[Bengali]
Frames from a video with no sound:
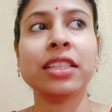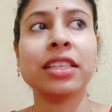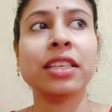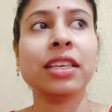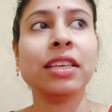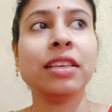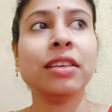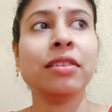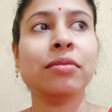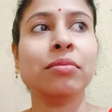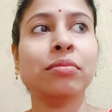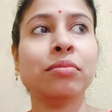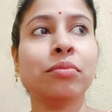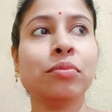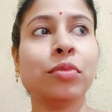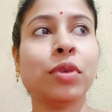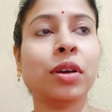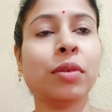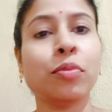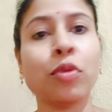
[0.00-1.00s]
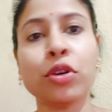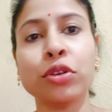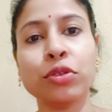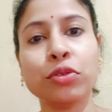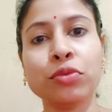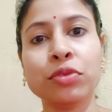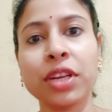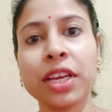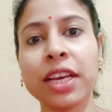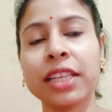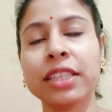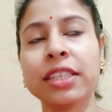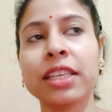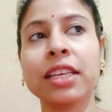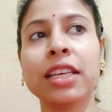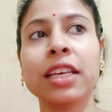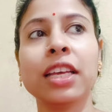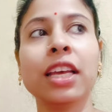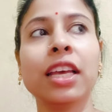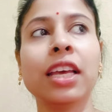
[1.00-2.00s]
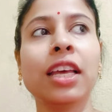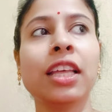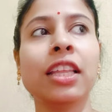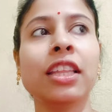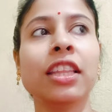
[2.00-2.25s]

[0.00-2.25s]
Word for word: দেখছি বর তো উঠে গেছে